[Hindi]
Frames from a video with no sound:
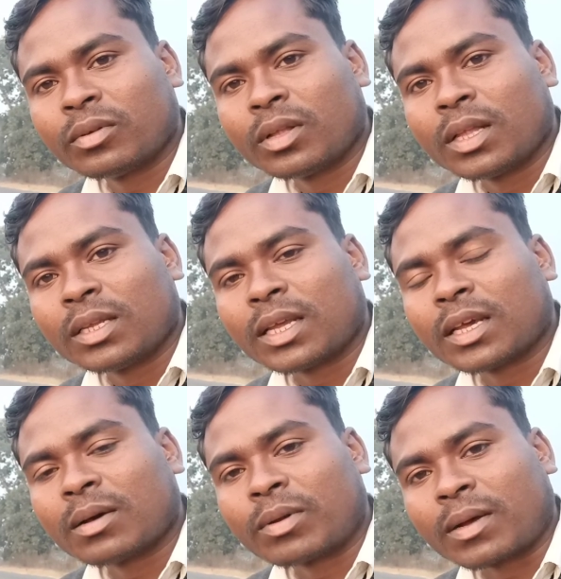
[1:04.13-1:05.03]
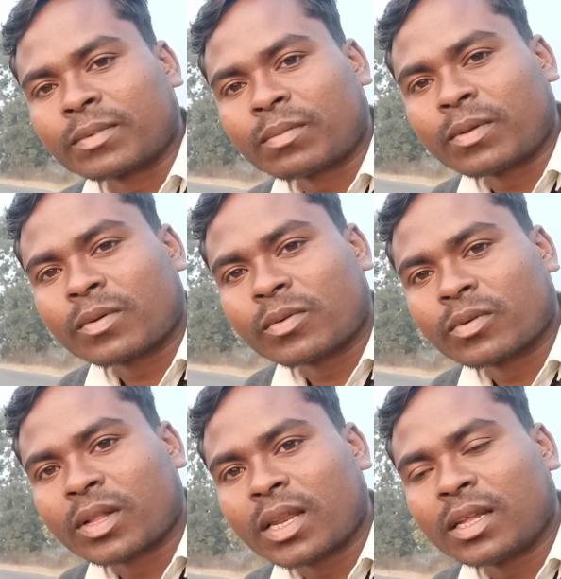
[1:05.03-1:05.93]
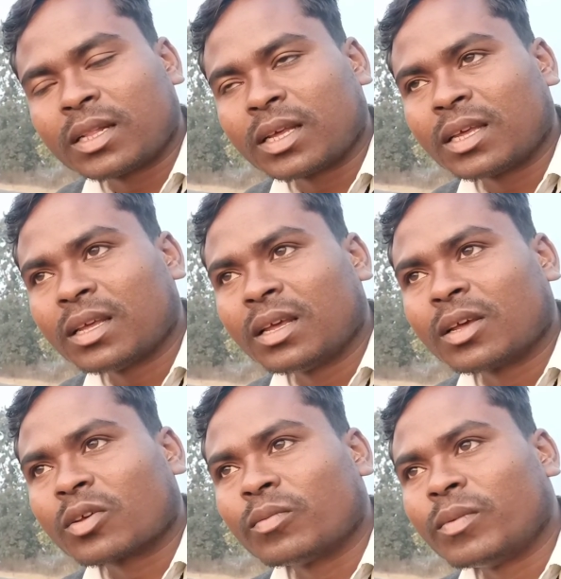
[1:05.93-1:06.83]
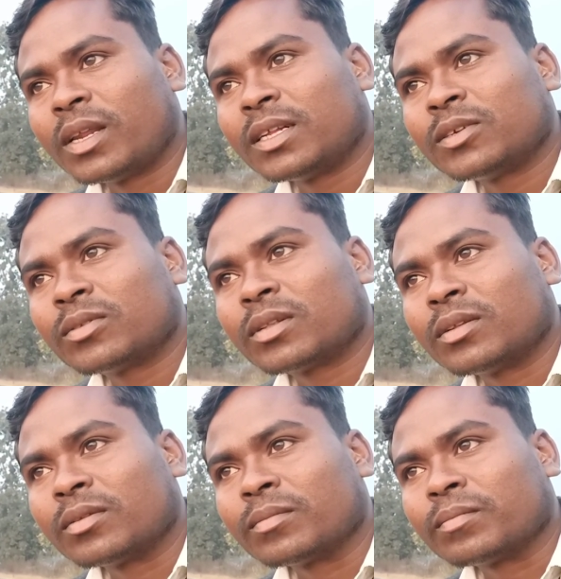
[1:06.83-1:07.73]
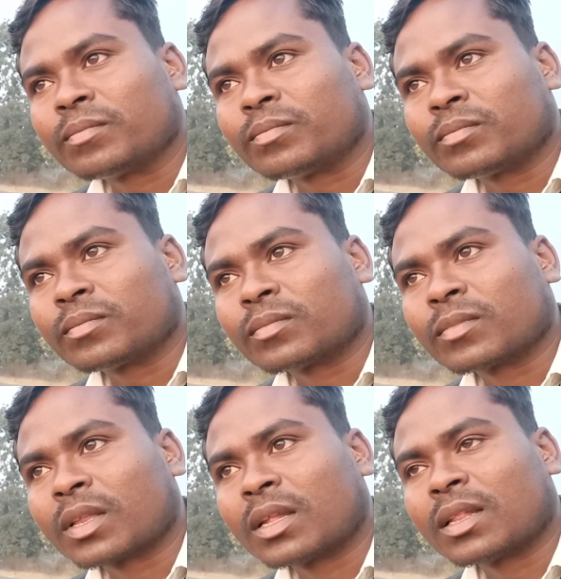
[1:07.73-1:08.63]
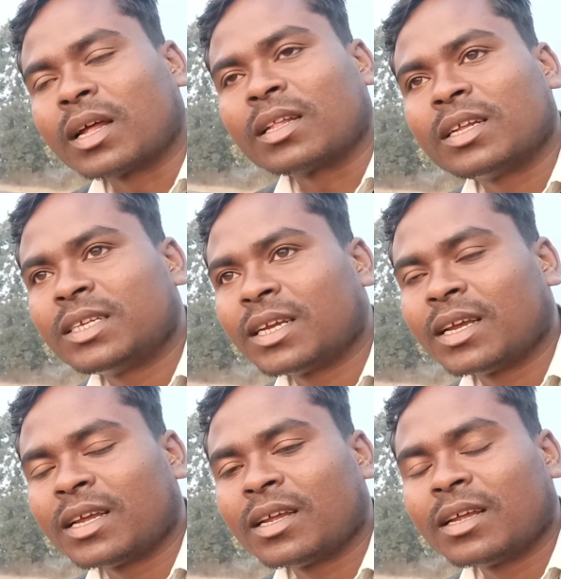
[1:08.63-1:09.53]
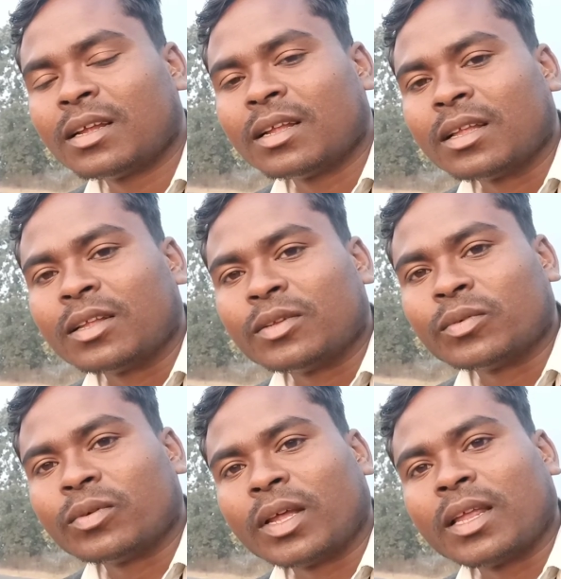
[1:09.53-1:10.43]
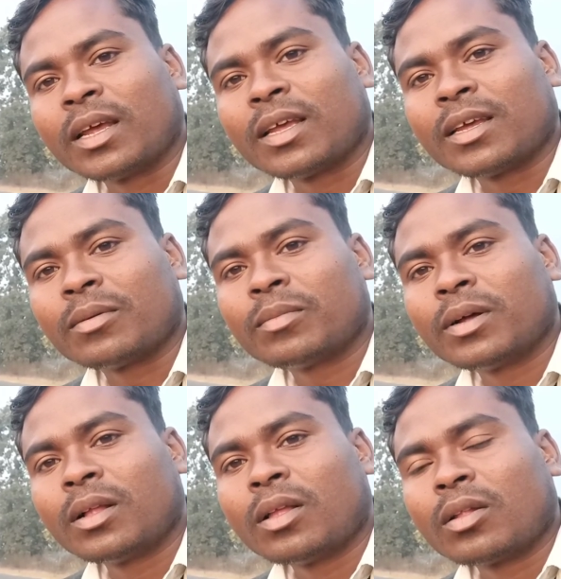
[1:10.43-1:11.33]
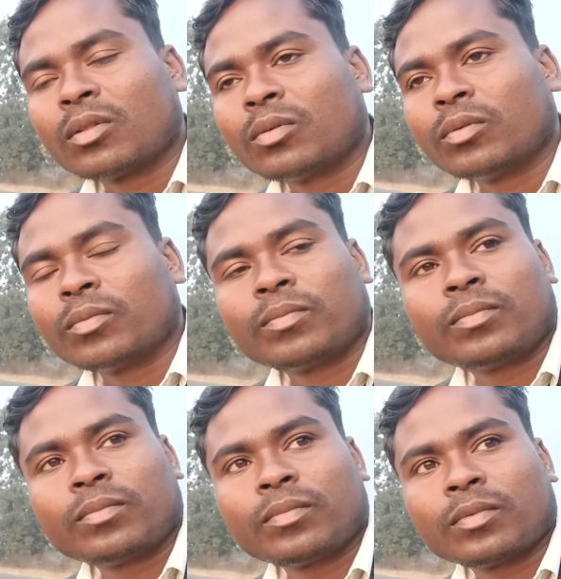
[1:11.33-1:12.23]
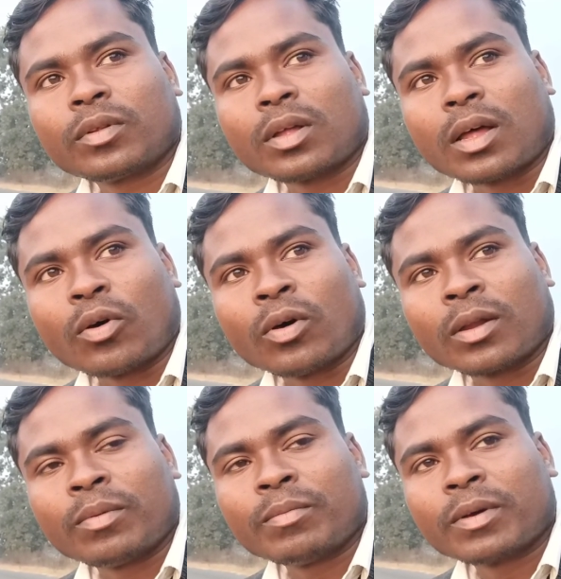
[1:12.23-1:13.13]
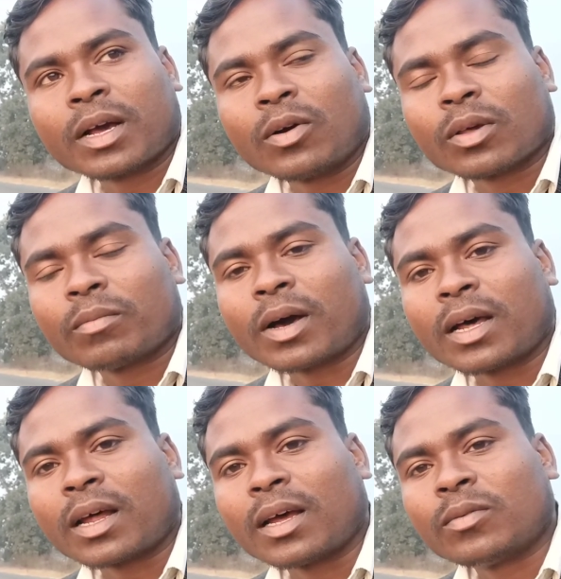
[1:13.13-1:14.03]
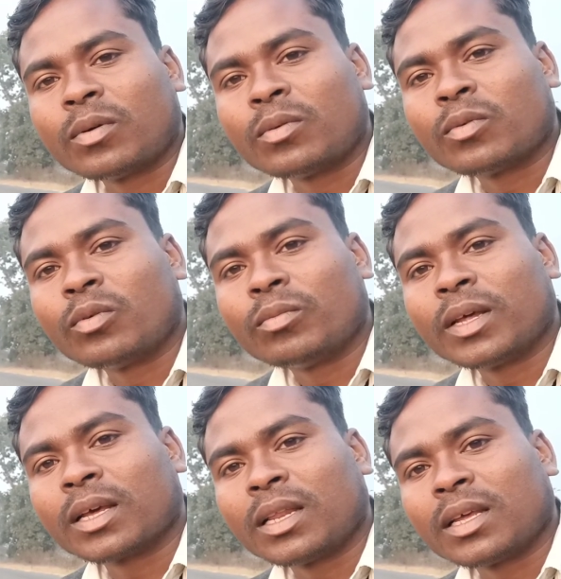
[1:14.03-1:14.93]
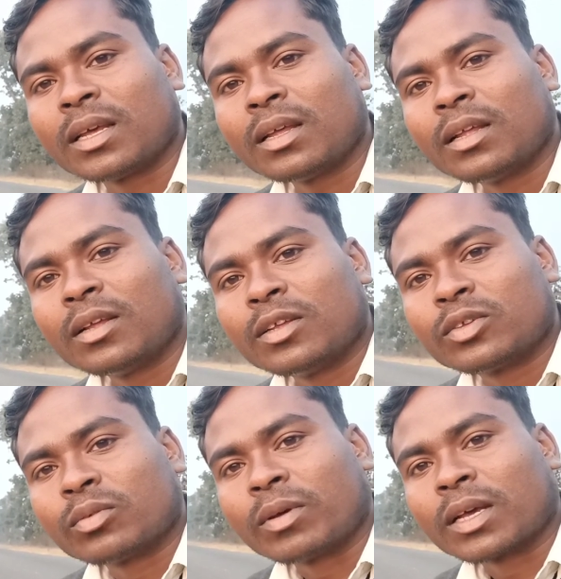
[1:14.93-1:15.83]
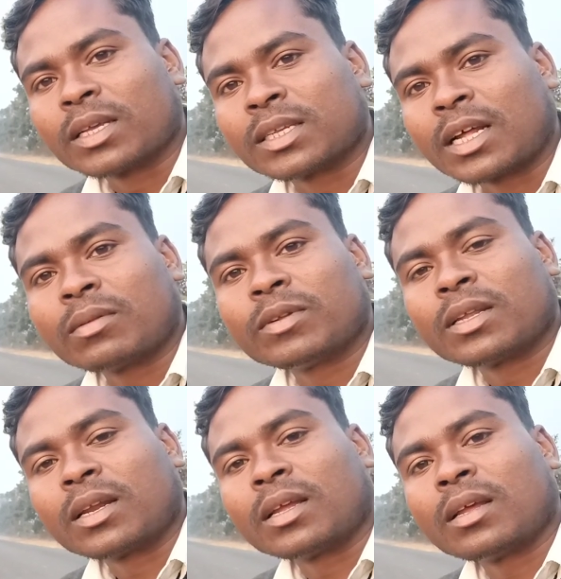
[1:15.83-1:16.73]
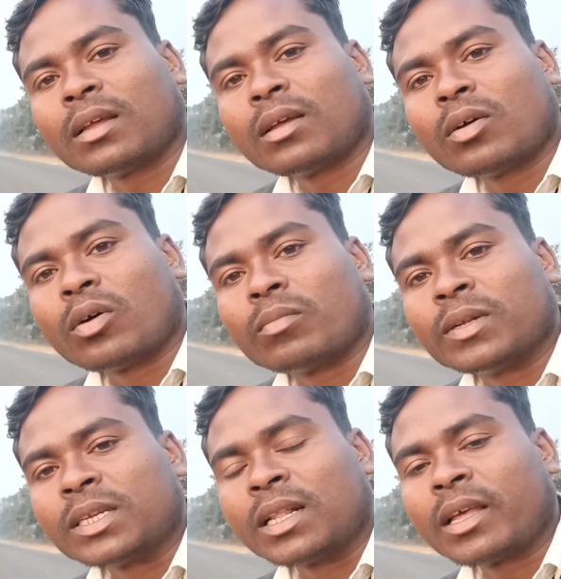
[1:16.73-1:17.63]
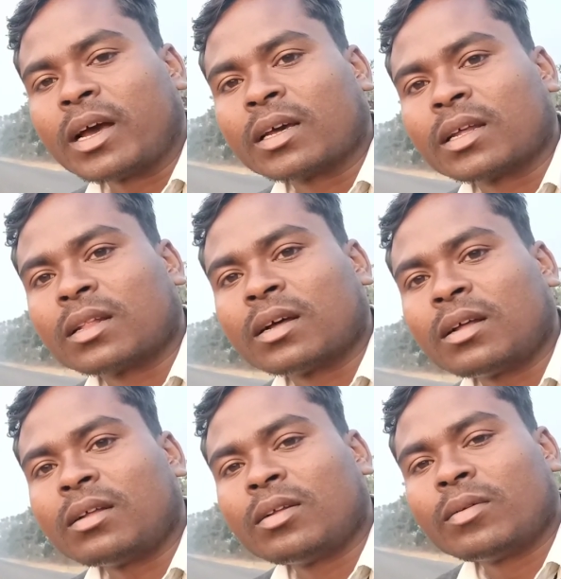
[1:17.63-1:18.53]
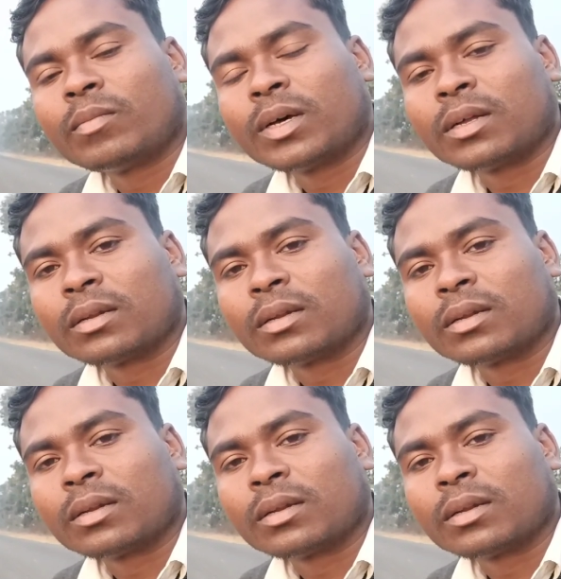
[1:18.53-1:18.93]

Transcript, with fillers: यही खबर आप सब लोगों को देनी थी कि मेरे जो दादाजी हैं जो नहीं रहे अब तो और अभी मैं गांव के बाहर आया हुआ हूं घूमने के लिए सुबह के सात बज रहे हैं और मैं जल्दी आ गया था पर